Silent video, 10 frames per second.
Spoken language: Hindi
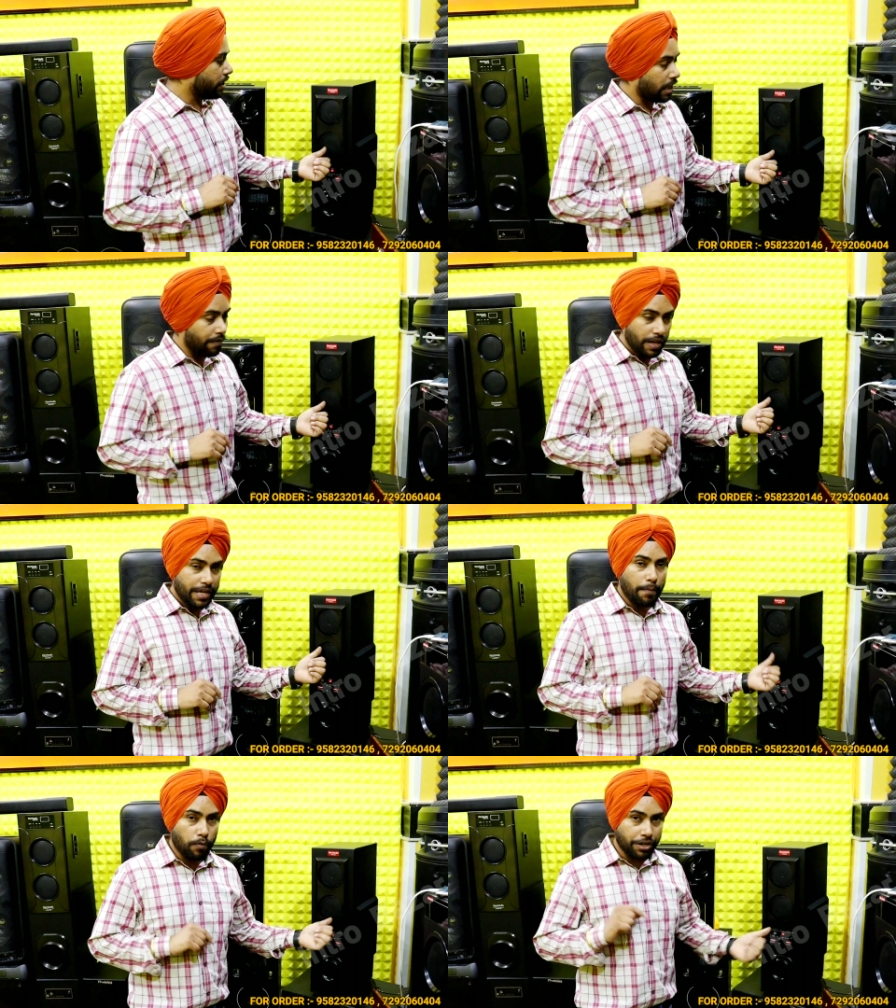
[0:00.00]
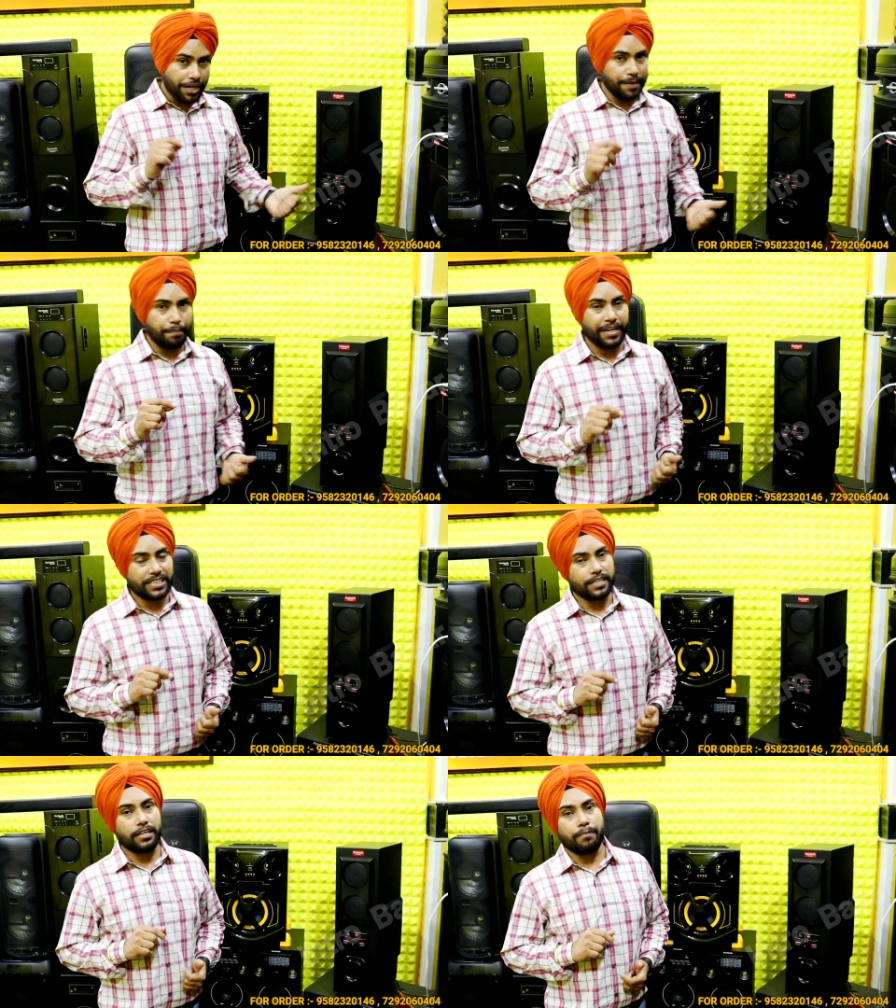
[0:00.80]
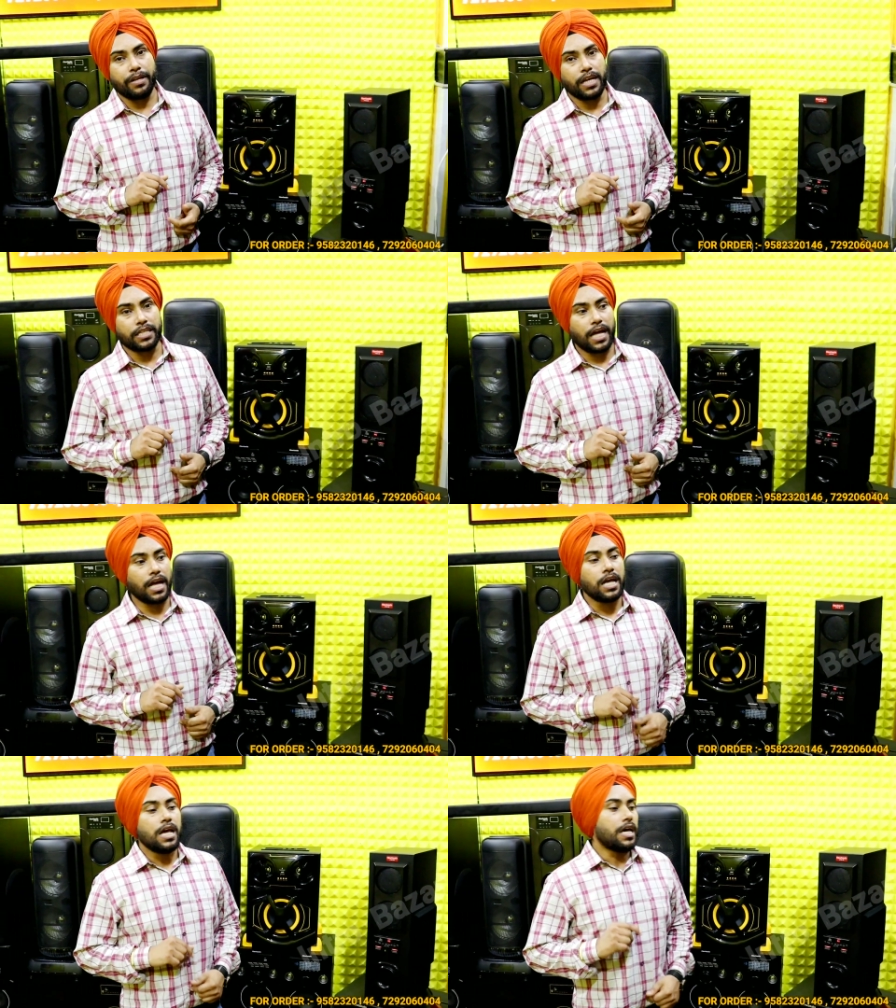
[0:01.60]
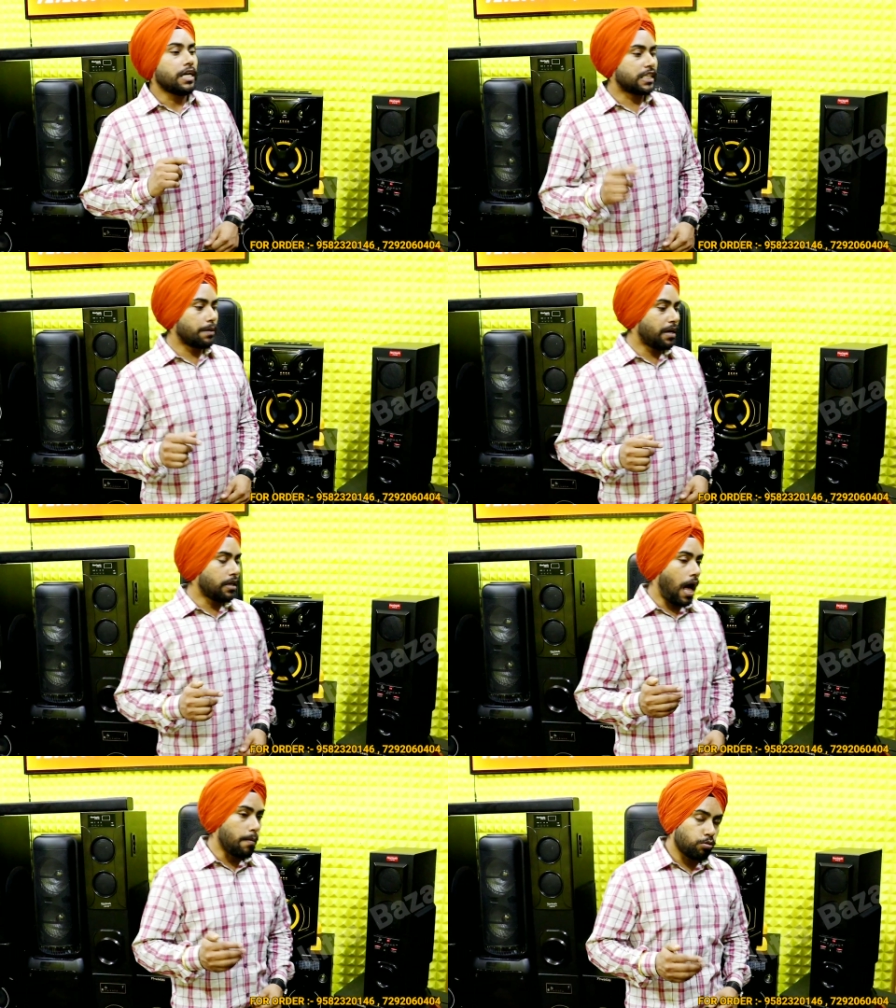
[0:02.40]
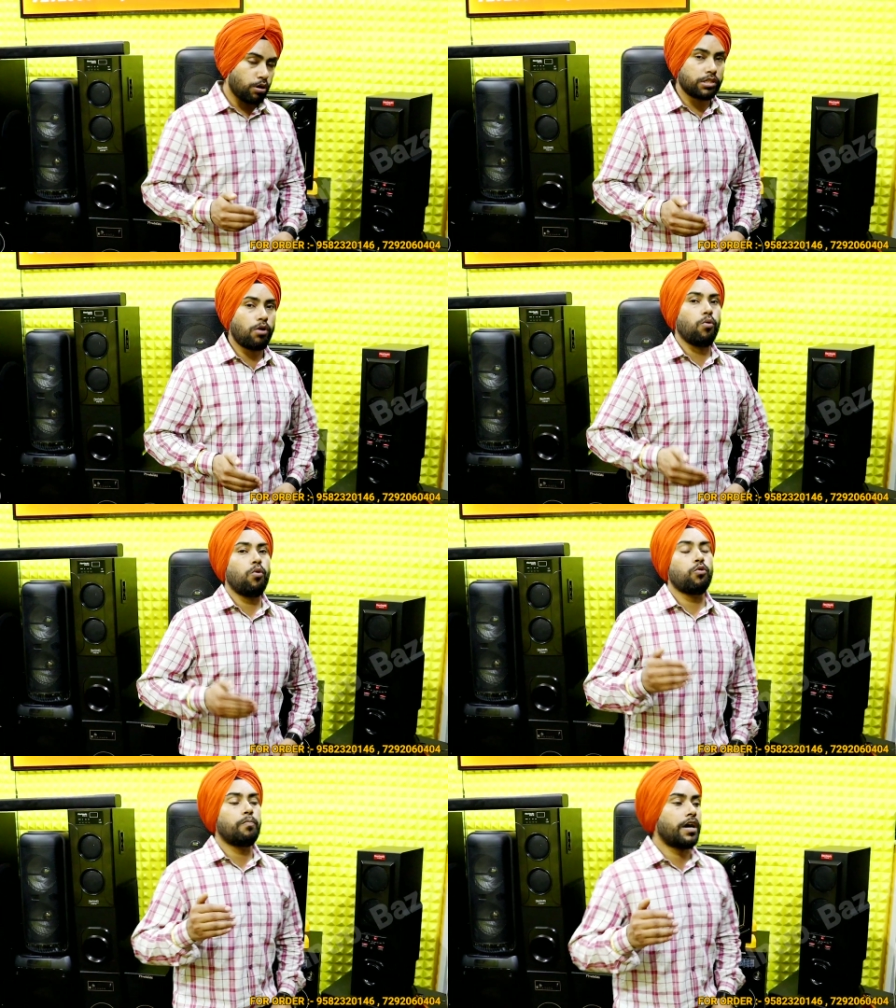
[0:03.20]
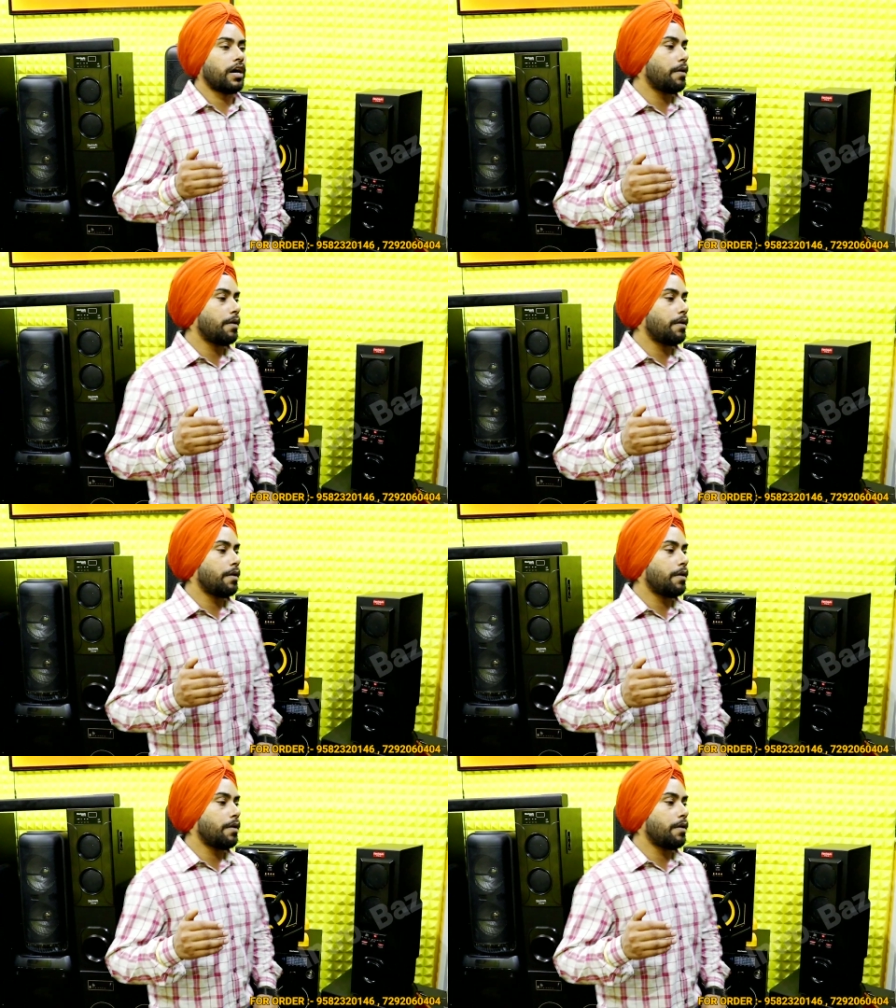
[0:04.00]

तीन हज़ार वाला ये आपको डीप बेस के अंदर मिल जाता है इसके बाद आप थोड़ा सा और ऊपर